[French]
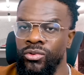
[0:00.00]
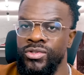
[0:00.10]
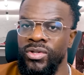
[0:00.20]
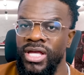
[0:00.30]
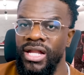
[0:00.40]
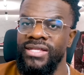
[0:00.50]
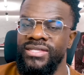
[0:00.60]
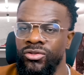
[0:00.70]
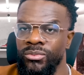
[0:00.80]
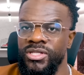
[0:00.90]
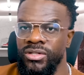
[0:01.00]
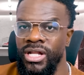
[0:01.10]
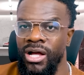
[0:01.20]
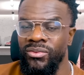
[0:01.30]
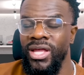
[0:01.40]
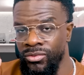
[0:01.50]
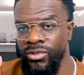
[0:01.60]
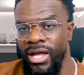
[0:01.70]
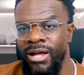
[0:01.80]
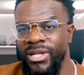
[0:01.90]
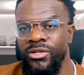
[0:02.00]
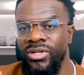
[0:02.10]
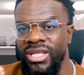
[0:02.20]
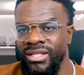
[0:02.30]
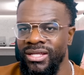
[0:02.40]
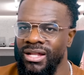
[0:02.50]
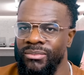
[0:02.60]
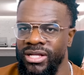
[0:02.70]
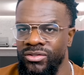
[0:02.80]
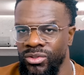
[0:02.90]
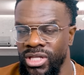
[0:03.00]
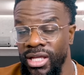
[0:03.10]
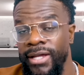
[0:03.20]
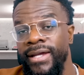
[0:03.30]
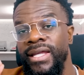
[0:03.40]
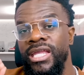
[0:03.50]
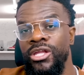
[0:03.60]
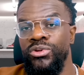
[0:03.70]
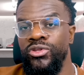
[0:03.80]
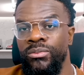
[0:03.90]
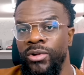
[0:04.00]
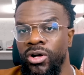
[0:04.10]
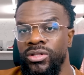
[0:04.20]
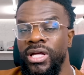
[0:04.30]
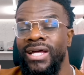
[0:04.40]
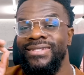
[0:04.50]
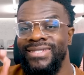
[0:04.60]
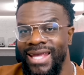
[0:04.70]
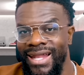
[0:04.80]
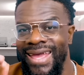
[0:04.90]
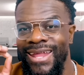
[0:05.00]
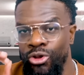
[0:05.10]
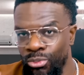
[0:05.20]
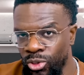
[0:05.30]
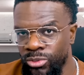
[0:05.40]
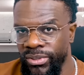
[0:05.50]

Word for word: Donc ce gars-là, c'est Tommy the Clown. Donc après que Kendrick Lamar est ok il lui demande quel est le mot de